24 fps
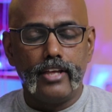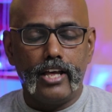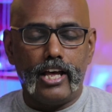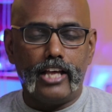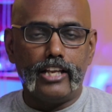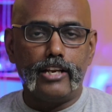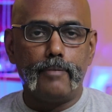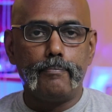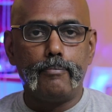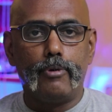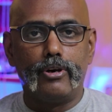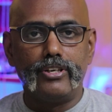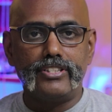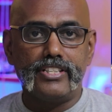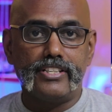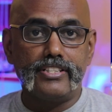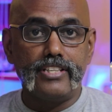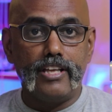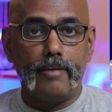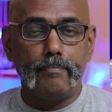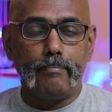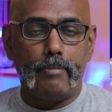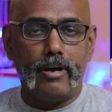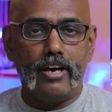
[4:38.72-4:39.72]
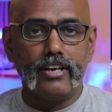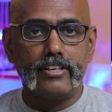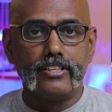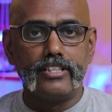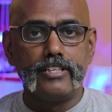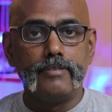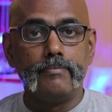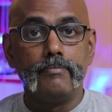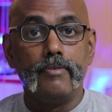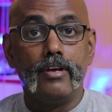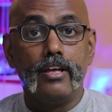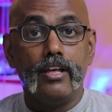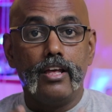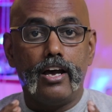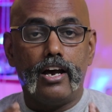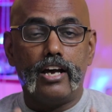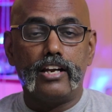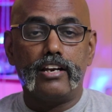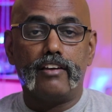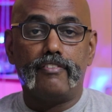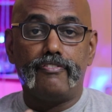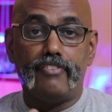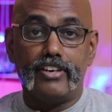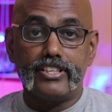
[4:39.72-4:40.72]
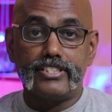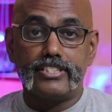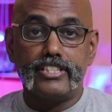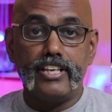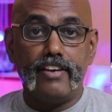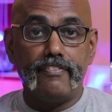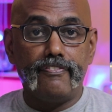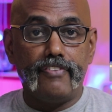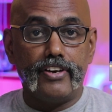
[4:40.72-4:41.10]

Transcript: அதெல்லாம் பொறுத்துட்டு தான் பார்க்கணும் ஆனால் ஃபஸ்ட் டே